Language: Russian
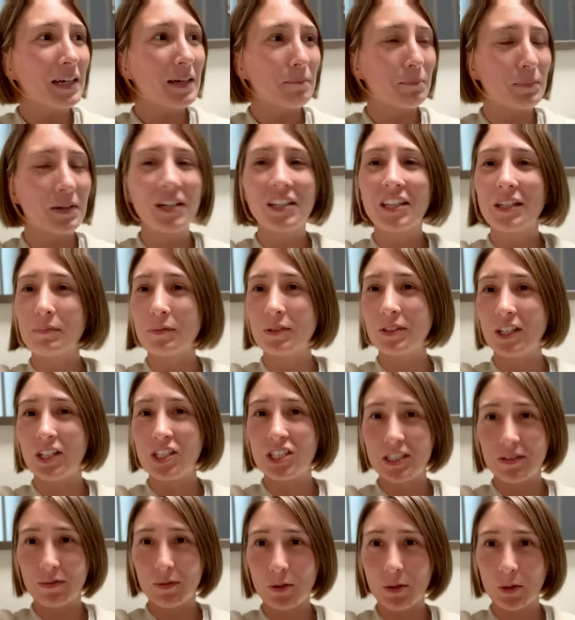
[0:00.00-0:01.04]
поэтому
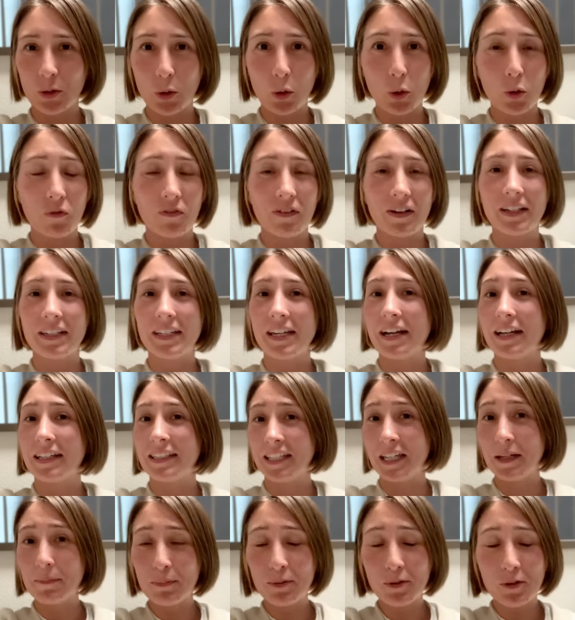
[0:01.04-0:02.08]
ничего нового я
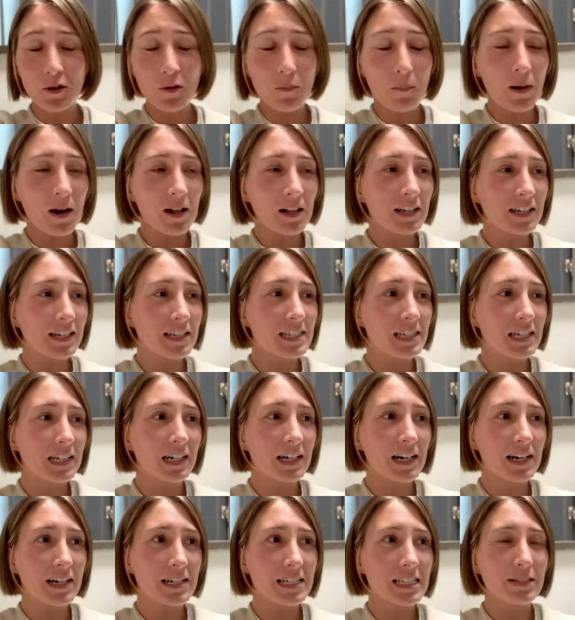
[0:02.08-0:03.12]
не покупала из
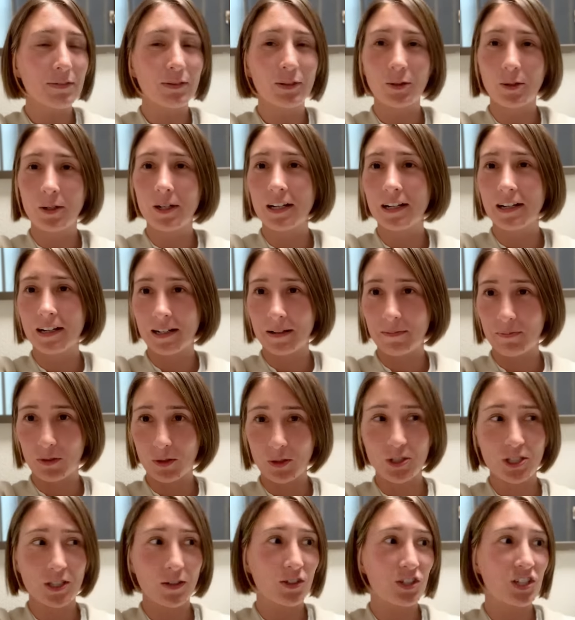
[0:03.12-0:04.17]
лекарств, только то,
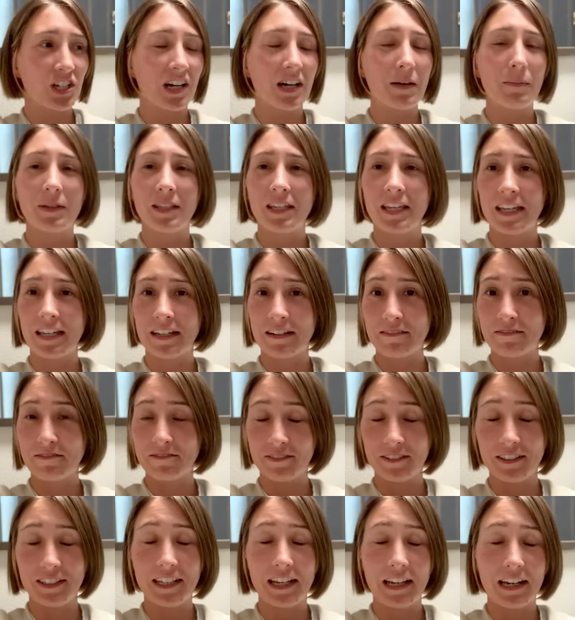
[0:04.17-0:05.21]
что вчера мне
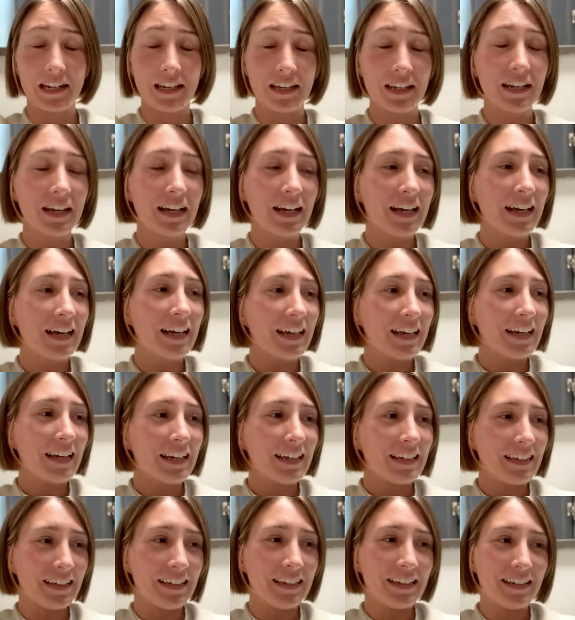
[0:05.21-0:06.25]
выдали.
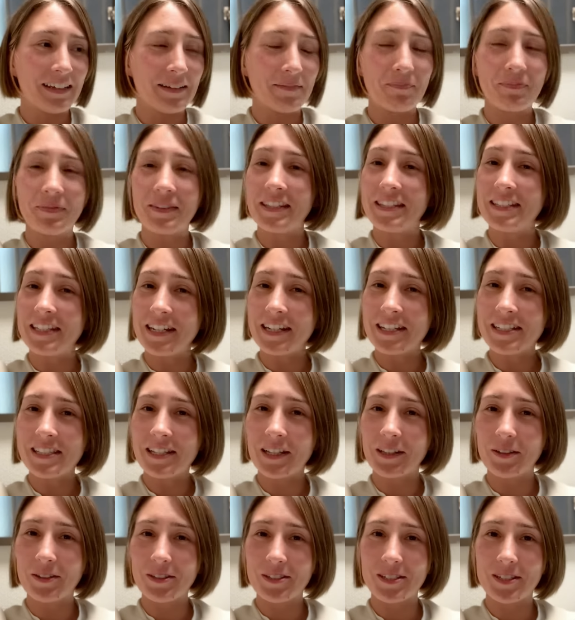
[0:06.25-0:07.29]
И интересно
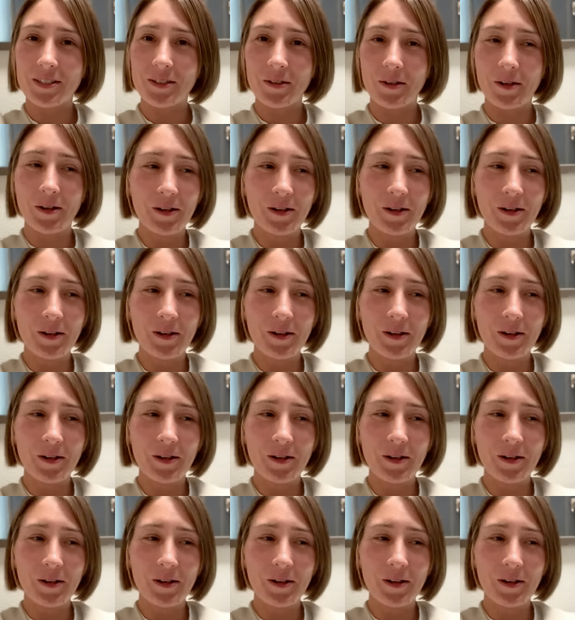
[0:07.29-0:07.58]
то, что